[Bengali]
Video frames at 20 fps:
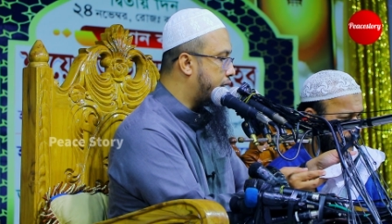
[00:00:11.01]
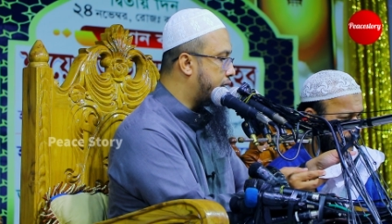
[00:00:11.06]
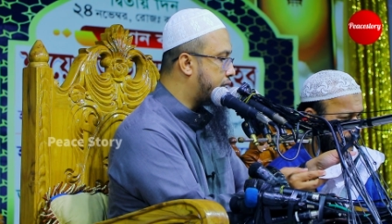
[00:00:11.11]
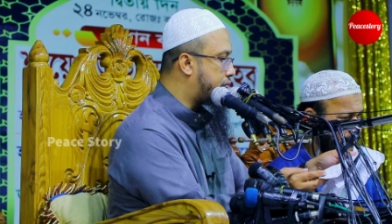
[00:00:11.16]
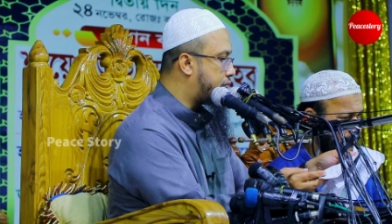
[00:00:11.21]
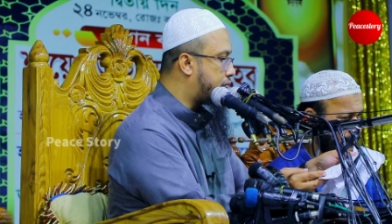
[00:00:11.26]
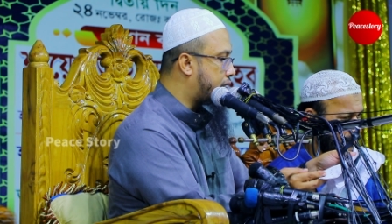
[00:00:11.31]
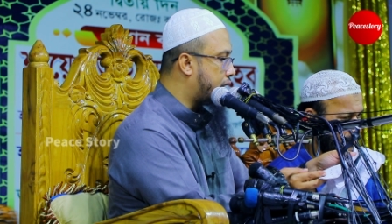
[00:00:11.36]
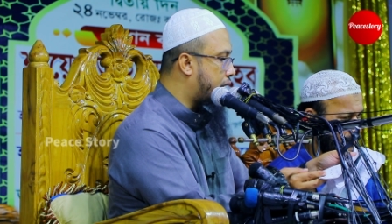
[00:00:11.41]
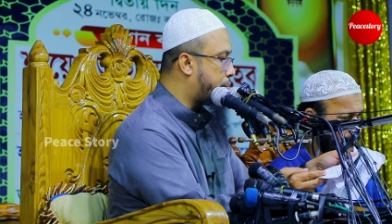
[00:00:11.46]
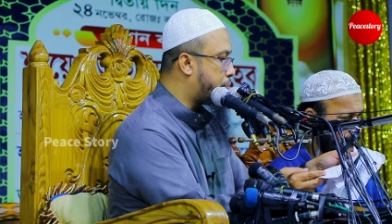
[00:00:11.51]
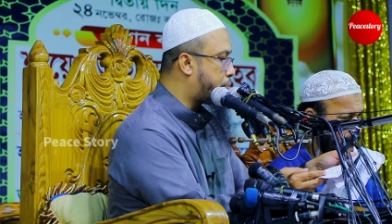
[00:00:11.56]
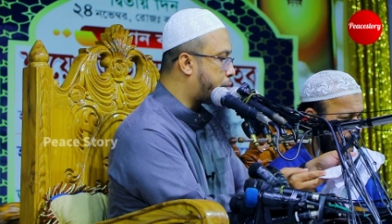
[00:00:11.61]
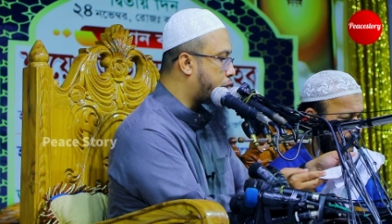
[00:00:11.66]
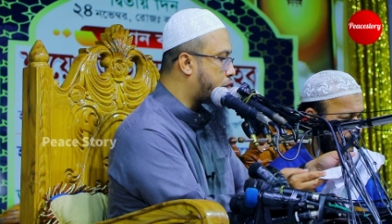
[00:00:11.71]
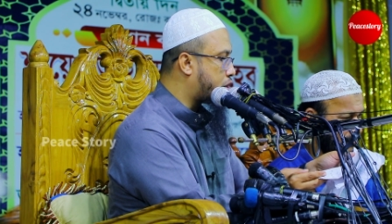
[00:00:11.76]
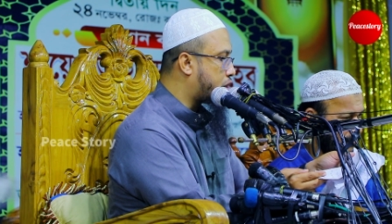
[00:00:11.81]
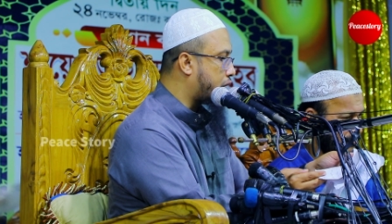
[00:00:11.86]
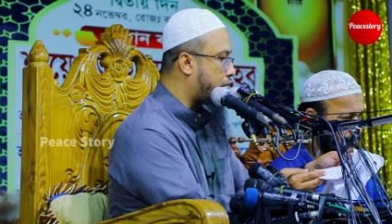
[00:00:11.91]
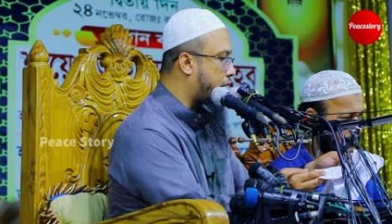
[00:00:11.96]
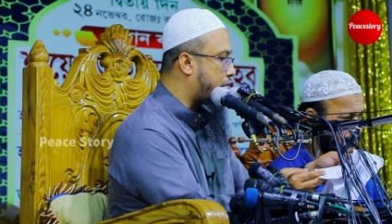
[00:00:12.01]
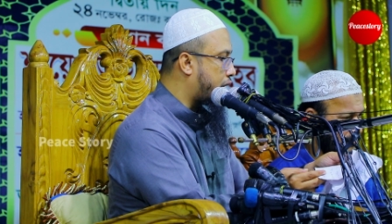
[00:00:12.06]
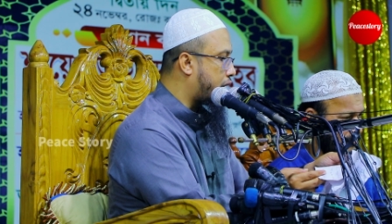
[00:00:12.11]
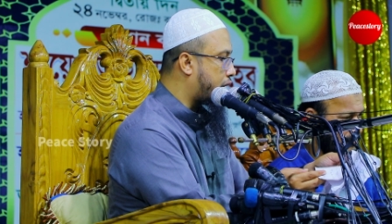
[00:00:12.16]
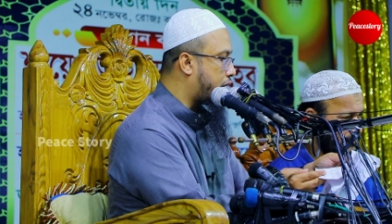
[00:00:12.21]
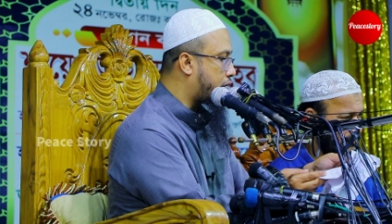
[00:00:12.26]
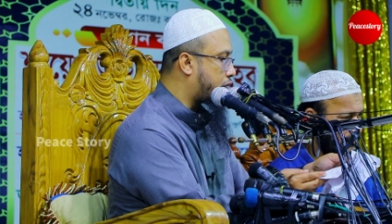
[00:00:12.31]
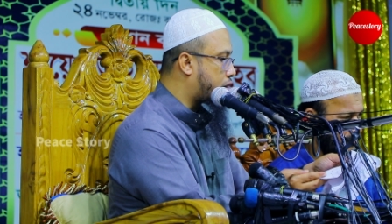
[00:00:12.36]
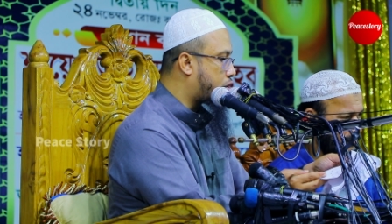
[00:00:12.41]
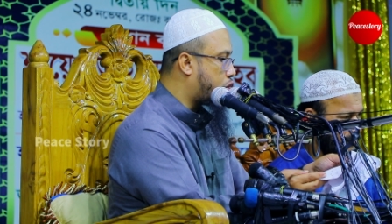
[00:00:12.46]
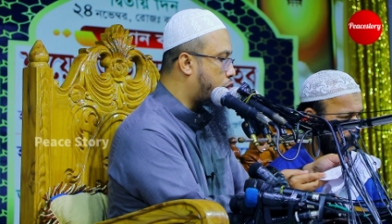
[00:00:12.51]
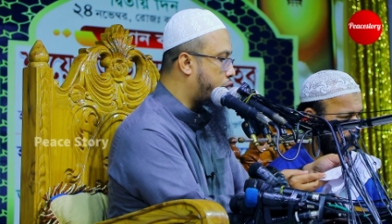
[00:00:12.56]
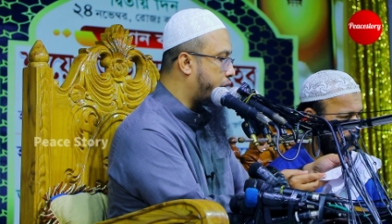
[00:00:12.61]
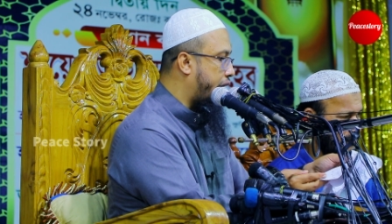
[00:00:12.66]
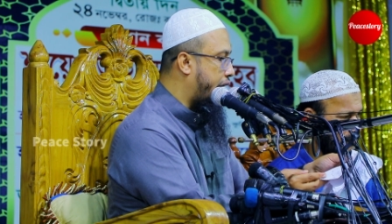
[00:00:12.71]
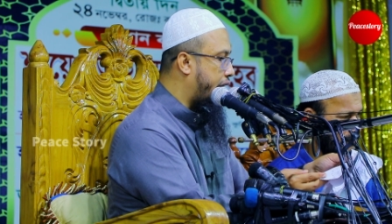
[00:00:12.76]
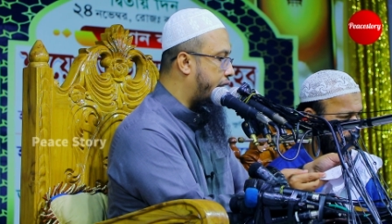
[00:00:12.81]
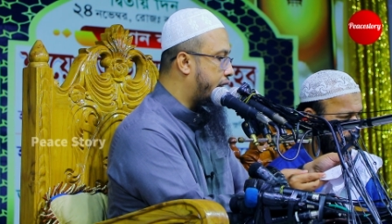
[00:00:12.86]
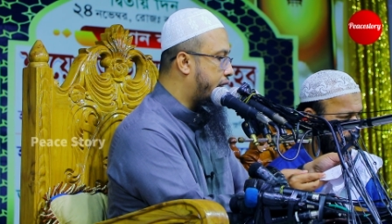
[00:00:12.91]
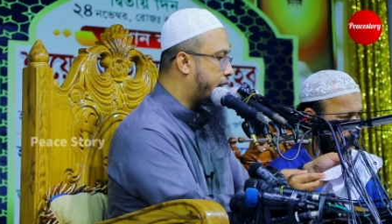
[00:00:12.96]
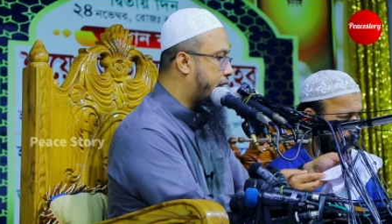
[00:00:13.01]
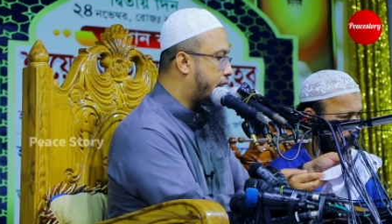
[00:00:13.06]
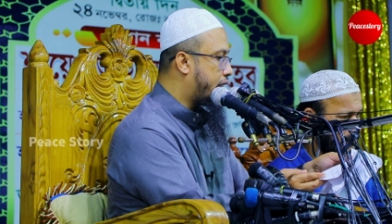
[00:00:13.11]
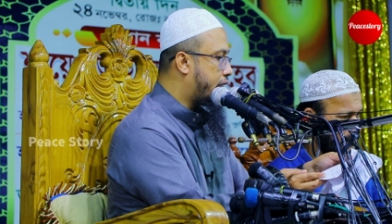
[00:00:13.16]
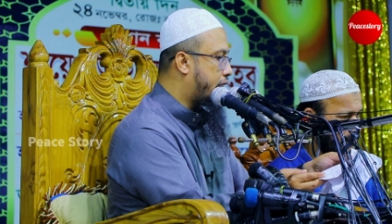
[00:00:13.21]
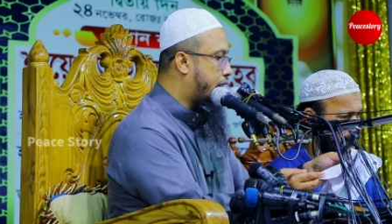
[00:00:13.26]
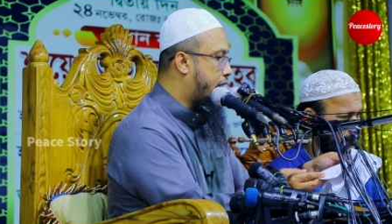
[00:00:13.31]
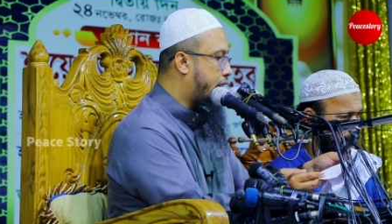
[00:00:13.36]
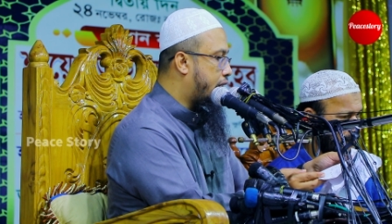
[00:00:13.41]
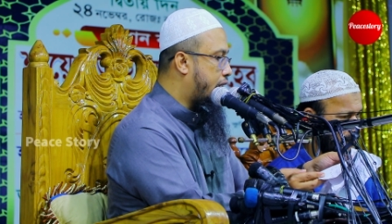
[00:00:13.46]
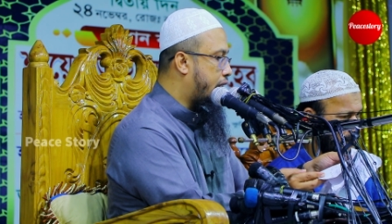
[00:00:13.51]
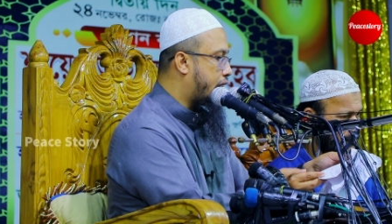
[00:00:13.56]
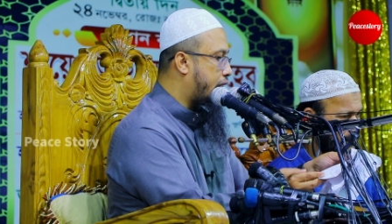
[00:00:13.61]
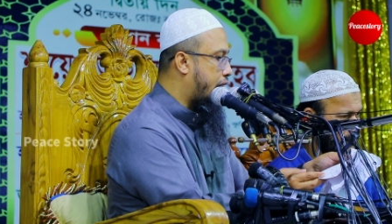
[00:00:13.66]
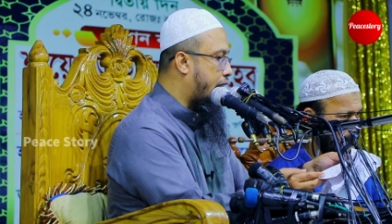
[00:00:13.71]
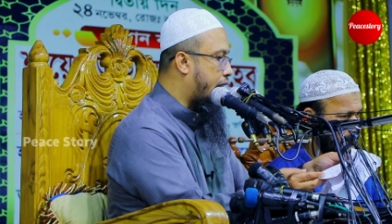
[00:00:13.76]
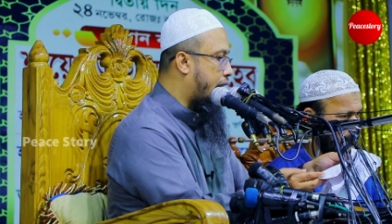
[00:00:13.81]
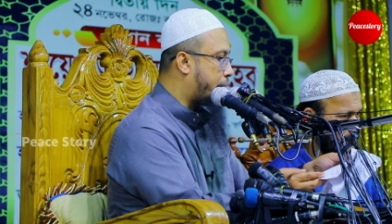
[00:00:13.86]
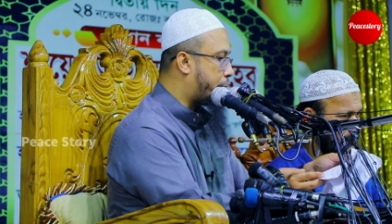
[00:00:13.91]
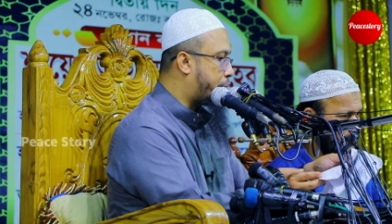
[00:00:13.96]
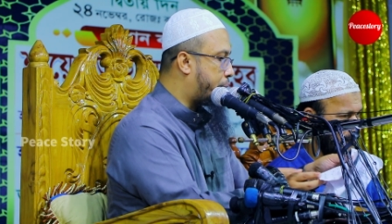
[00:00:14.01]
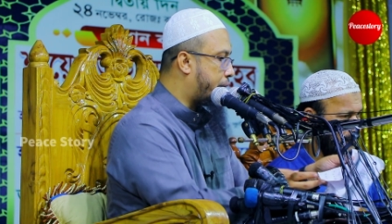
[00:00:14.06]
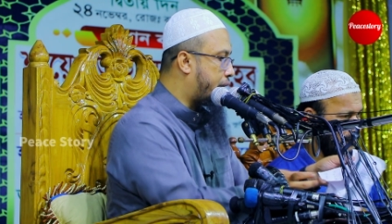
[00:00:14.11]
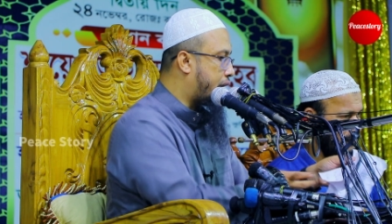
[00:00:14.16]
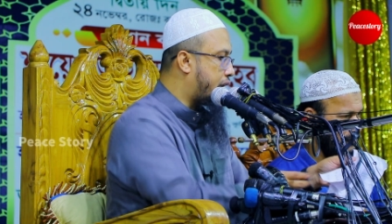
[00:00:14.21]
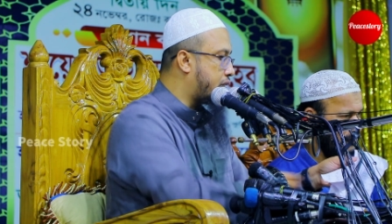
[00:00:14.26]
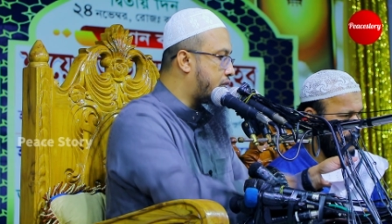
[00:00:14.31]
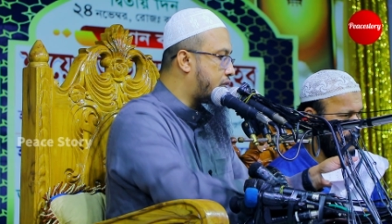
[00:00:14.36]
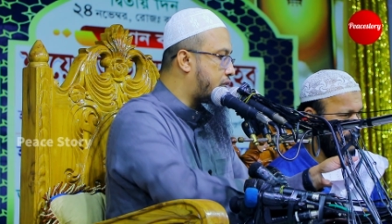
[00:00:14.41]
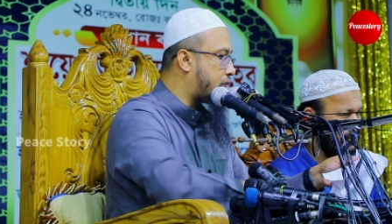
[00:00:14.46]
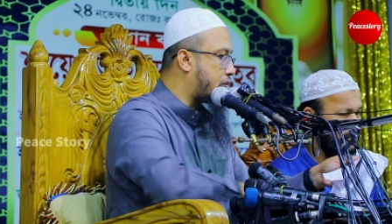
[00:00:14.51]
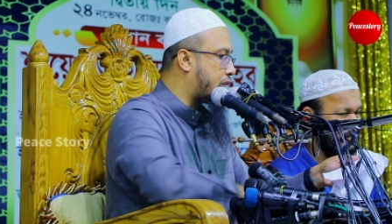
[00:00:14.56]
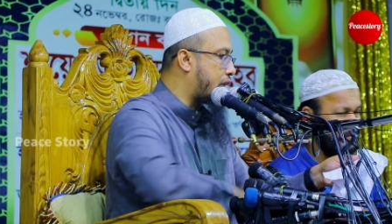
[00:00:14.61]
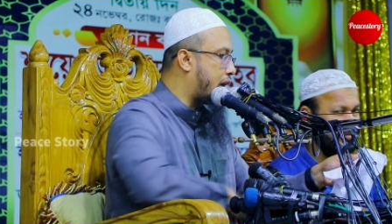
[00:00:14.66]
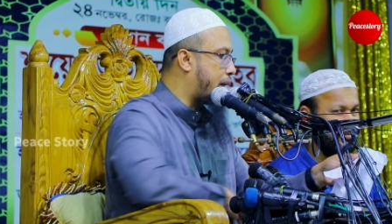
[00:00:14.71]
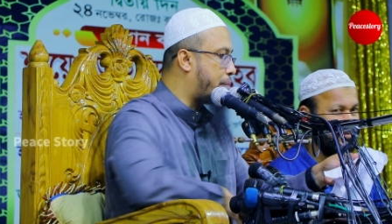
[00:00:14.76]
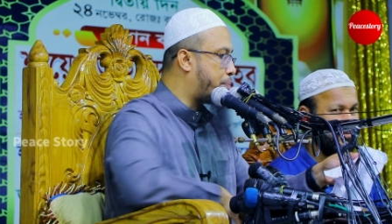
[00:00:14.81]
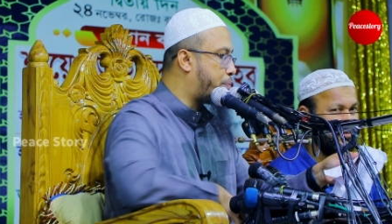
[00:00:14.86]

ইসলাম প্রচার করে না পাজ না